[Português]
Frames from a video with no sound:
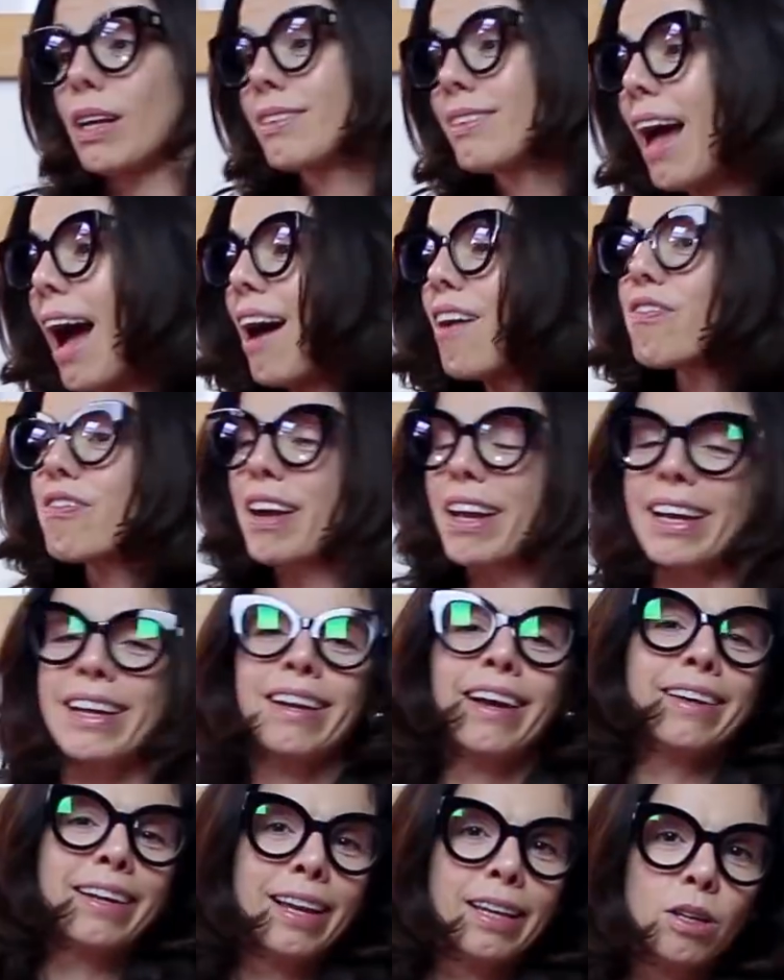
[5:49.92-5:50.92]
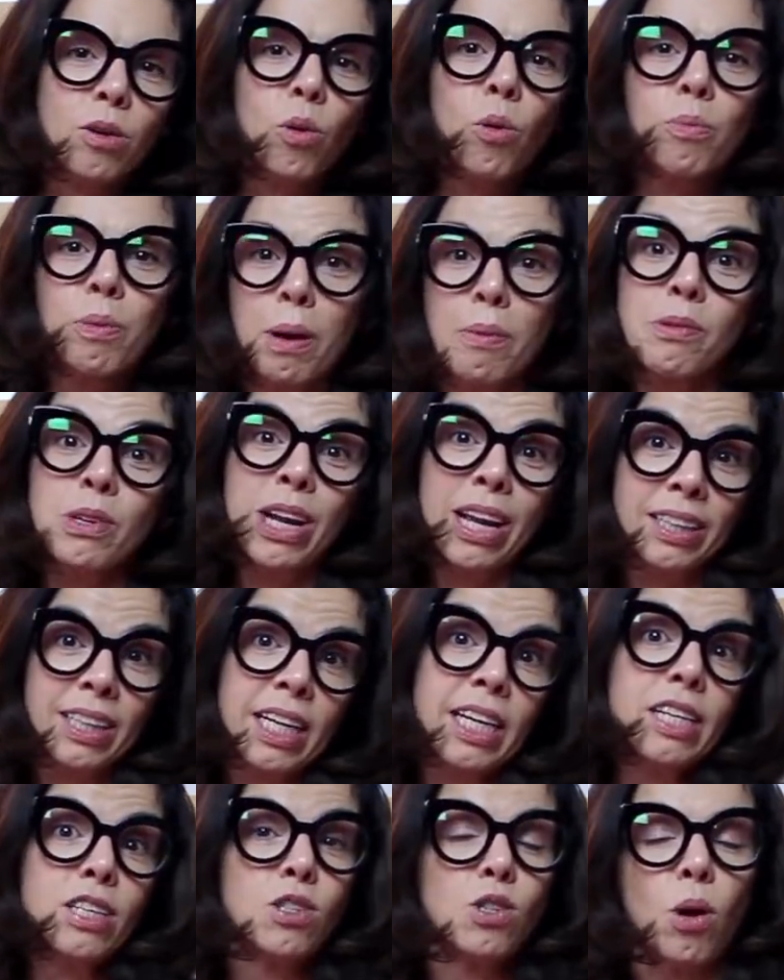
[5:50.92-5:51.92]
Agora, dava ele aquele cu para a mulher
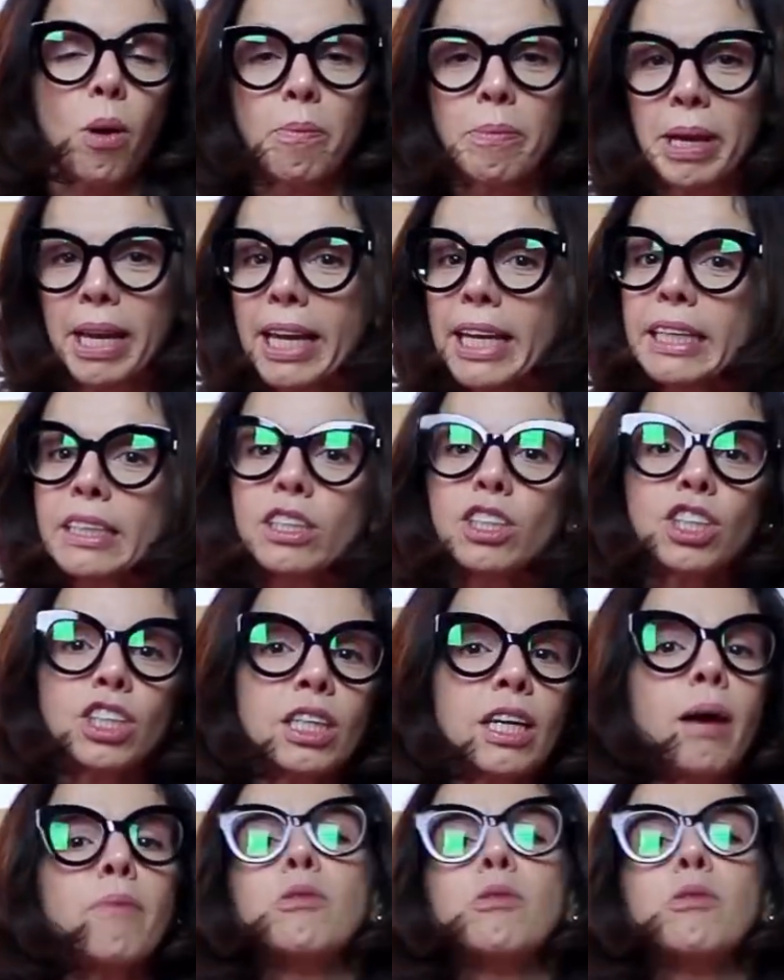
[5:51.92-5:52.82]
dele somente?